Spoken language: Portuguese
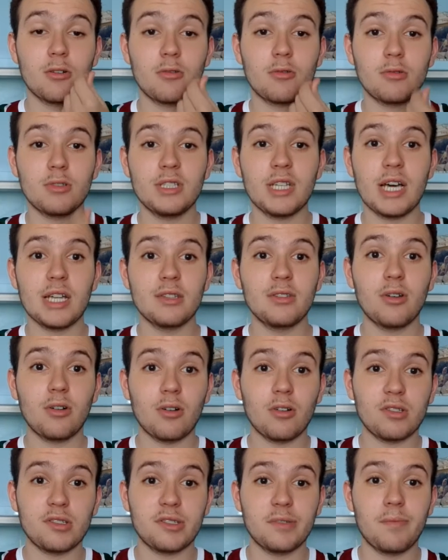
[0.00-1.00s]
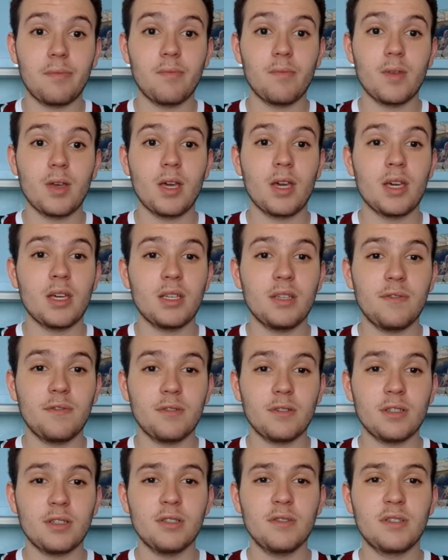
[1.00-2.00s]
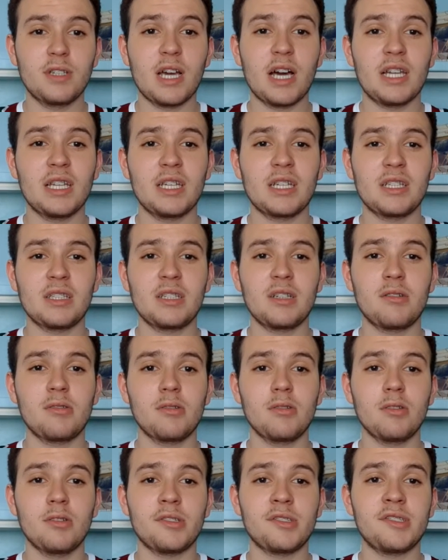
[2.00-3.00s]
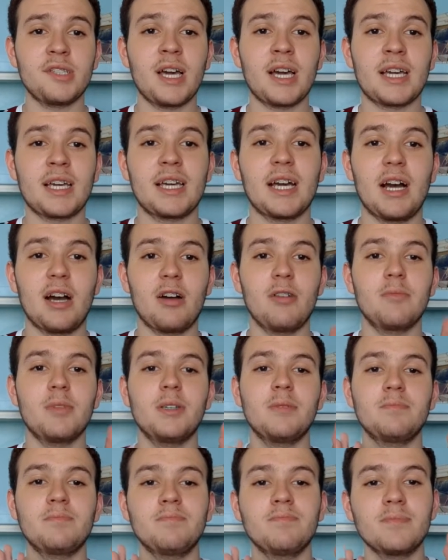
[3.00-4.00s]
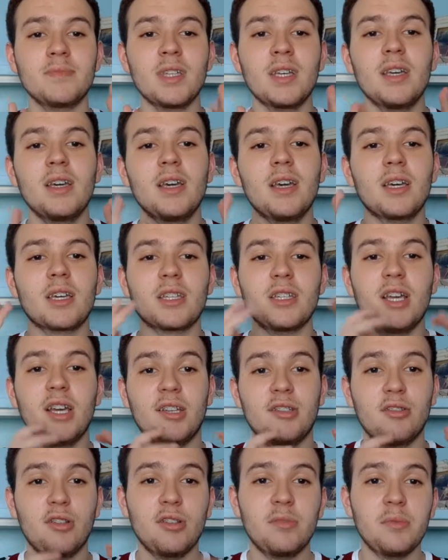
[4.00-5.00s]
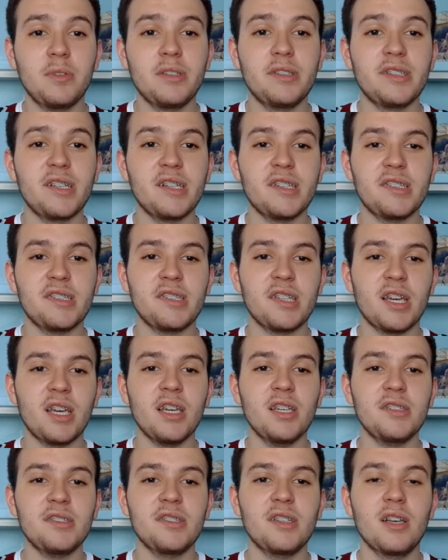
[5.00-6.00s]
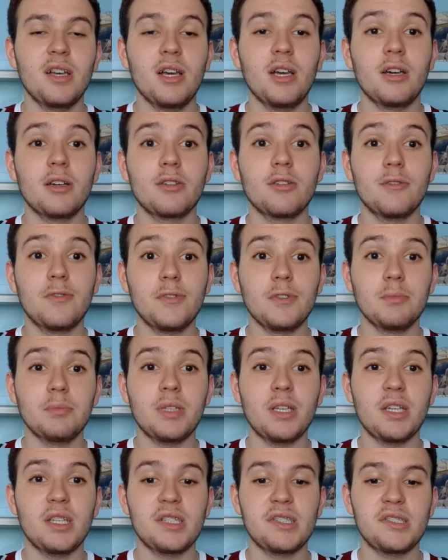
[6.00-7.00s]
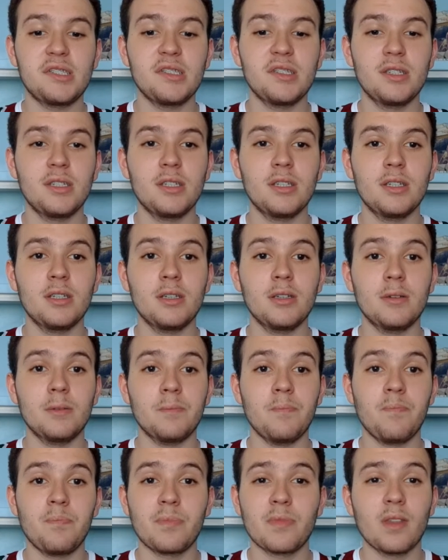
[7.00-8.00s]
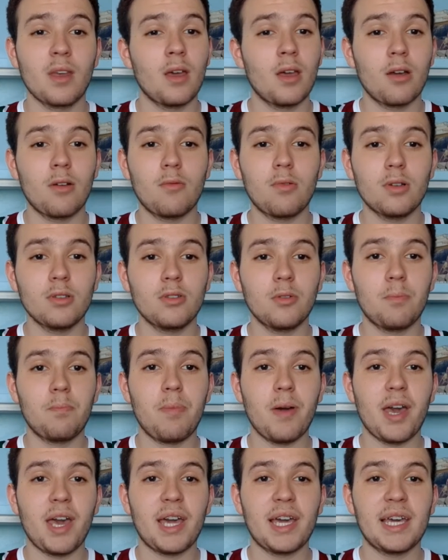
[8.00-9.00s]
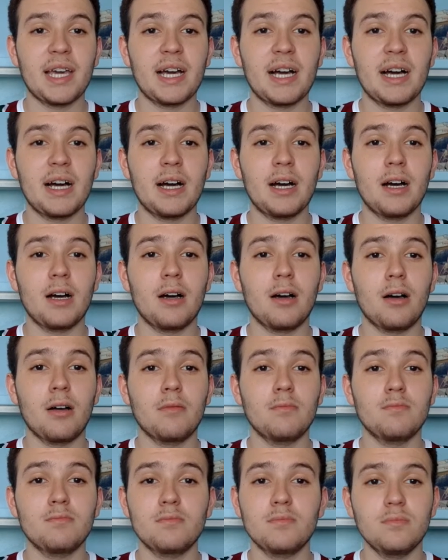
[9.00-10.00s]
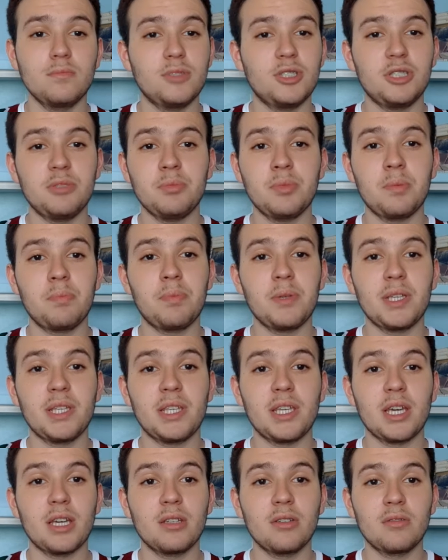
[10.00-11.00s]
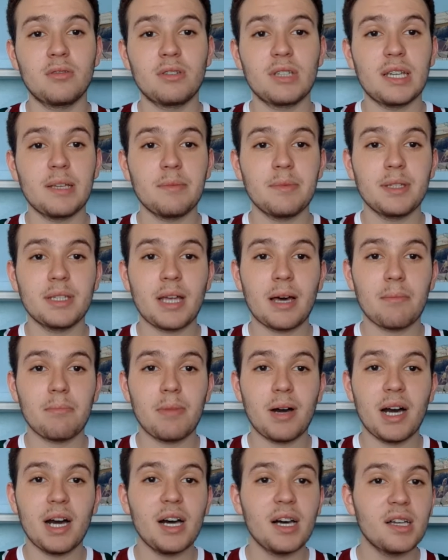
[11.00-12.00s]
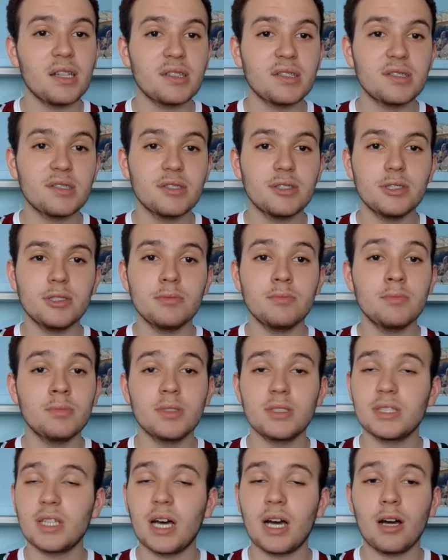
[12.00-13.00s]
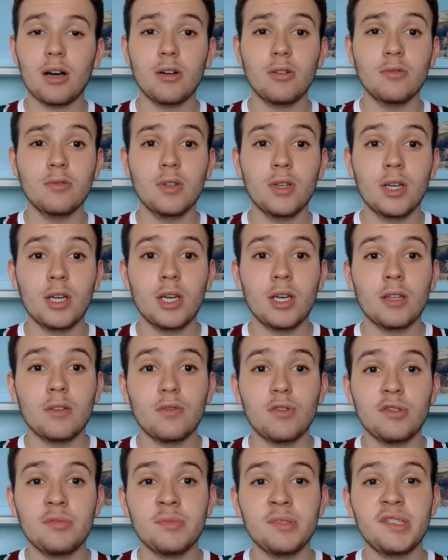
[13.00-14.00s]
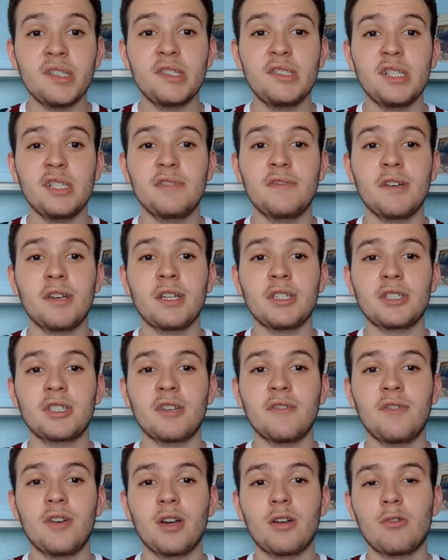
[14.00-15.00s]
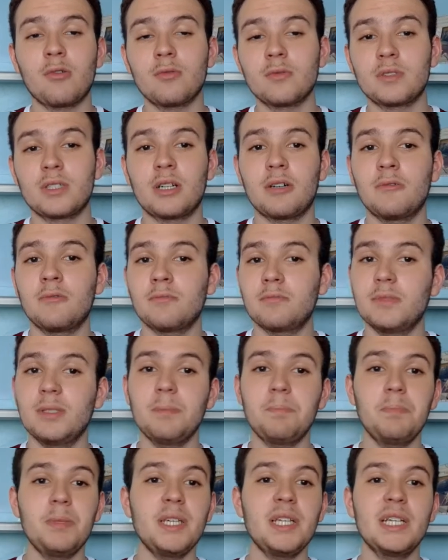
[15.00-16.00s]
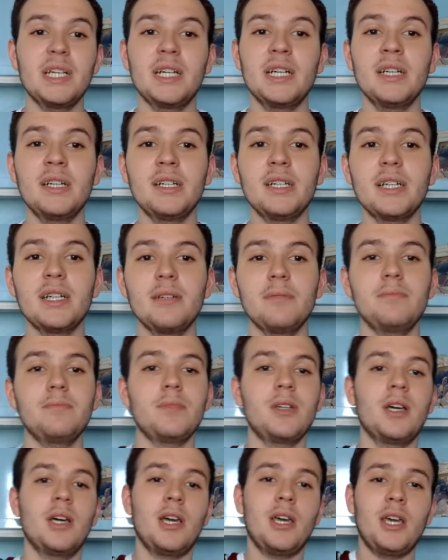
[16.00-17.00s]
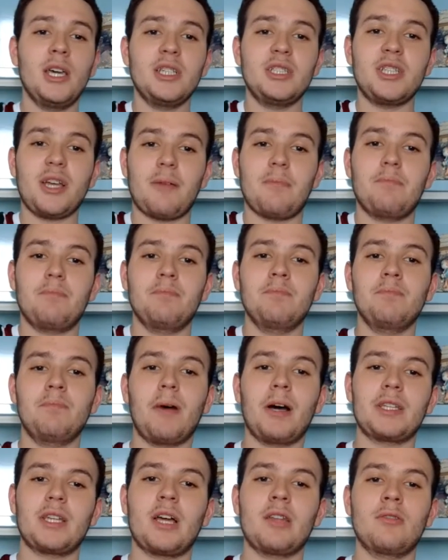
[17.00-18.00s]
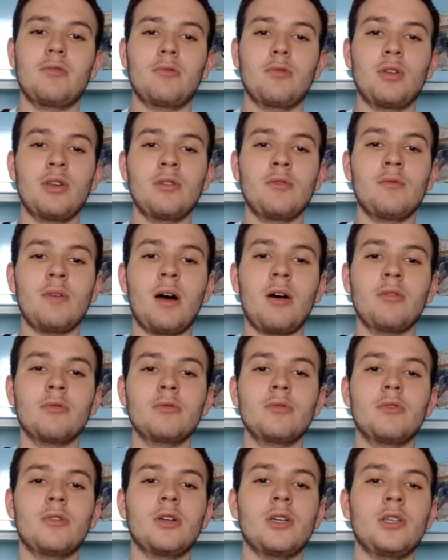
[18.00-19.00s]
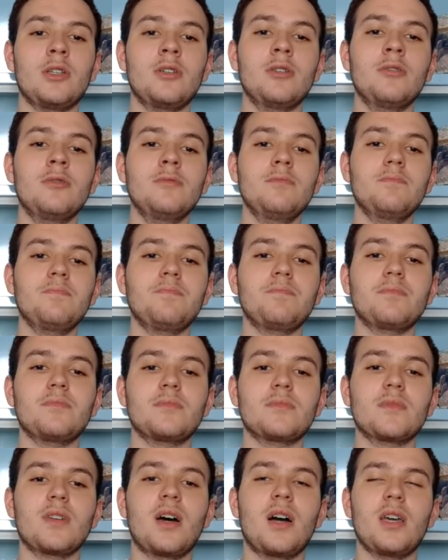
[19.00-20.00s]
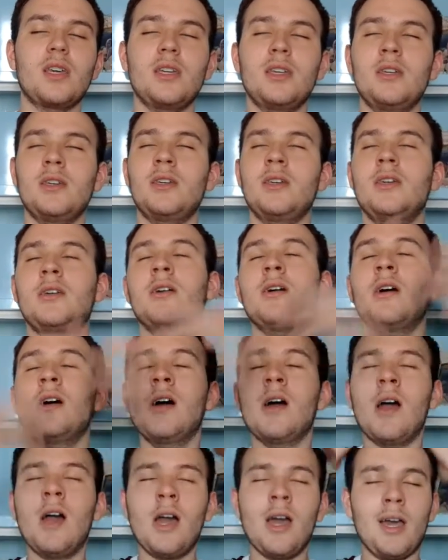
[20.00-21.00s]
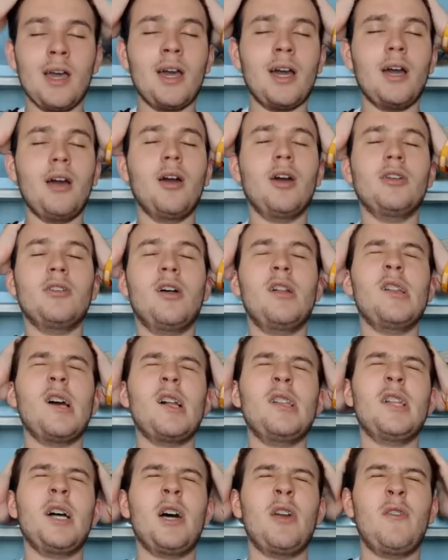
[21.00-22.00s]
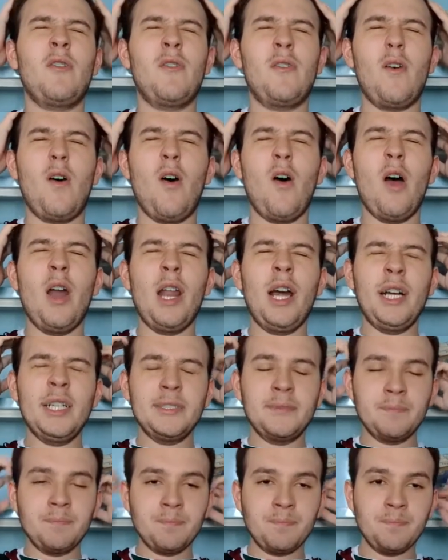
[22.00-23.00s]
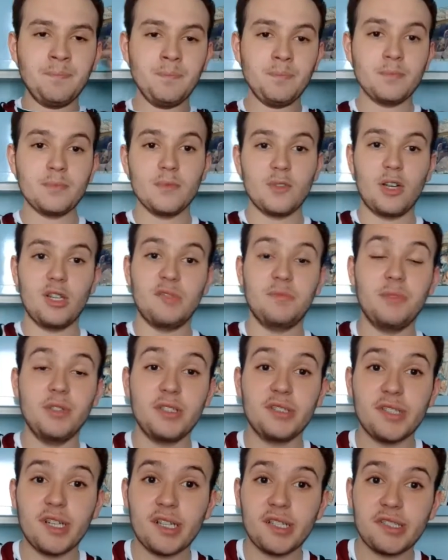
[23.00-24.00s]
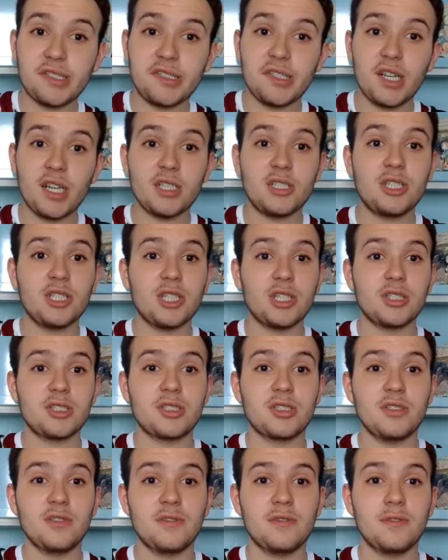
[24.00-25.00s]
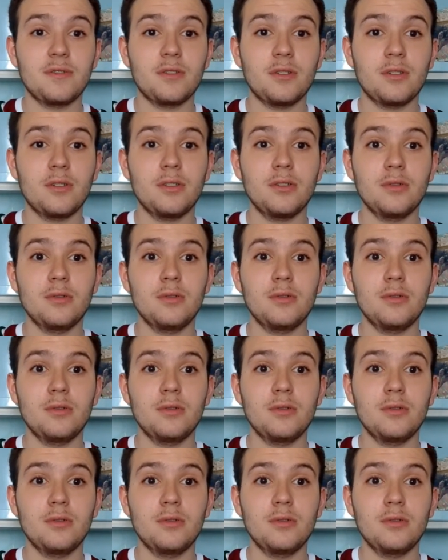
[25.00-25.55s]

cuidadosa. E, e galera tricolor, se acalmem. Desde 2016 que o Fluminense quando pega um time pequeno treme na base e tal. 2016 foi acho que foi contra um Ipiranga, tinha empatado em 1 x 1 no Rio. Aí Ganhou 2x0 fora. 2017 acho que foi